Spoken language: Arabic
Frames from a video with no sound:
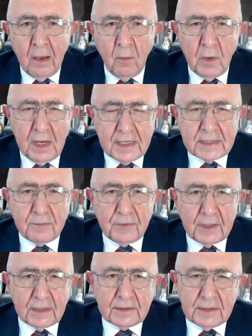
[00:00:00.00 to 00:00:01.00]
وليس
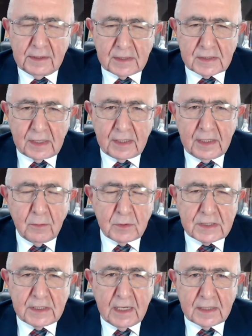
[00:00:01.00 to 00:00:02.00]
فقط النظريه
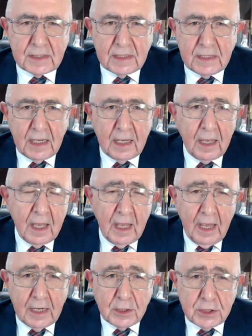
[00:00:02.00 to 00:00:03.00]
والسياسيه
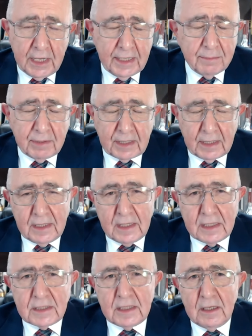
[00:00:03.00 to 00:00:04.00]
الجانب
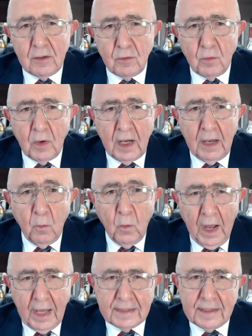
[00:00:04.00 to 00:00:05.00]
الرئيسي هو
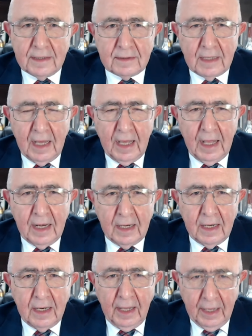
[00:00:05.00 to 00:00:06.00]
وحده
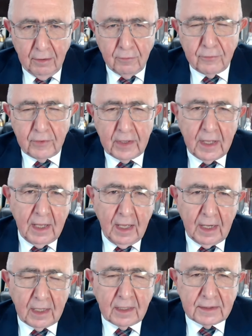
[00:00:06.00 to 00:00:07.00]
الحلف
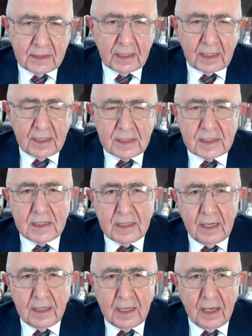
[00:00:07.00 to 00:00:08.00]
القضيه
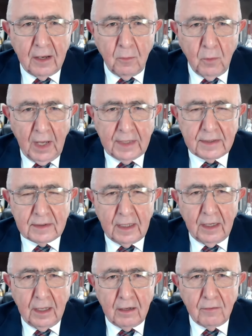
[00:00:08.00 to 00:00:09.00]
الرئيسيه هي وحده
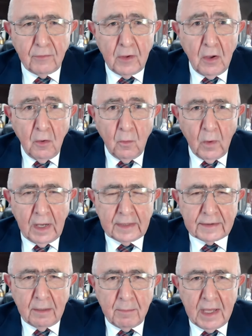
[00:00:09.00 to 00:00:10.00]
الحلف
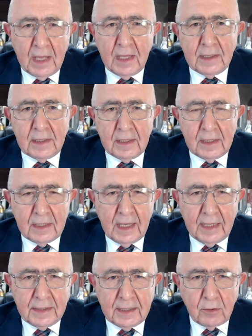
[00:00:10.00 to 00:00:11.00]
وضمان آه،
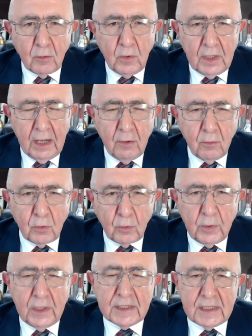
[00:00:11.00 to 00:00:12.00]
ان يكون له
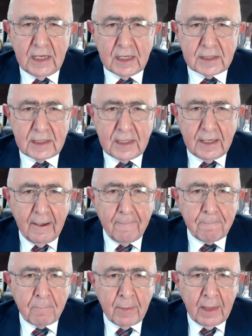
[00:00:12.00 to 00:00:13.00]
رؤيه سياسيه
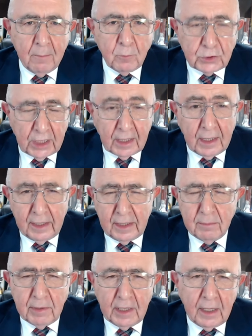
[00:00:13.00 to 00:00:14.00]

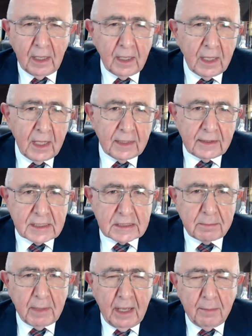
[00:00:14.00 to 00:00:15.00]
متقاربه
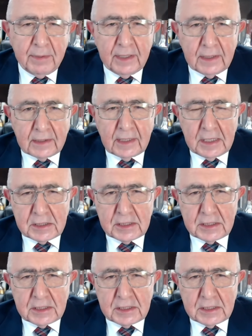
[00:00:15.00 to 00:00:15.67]
تسمح بانتاج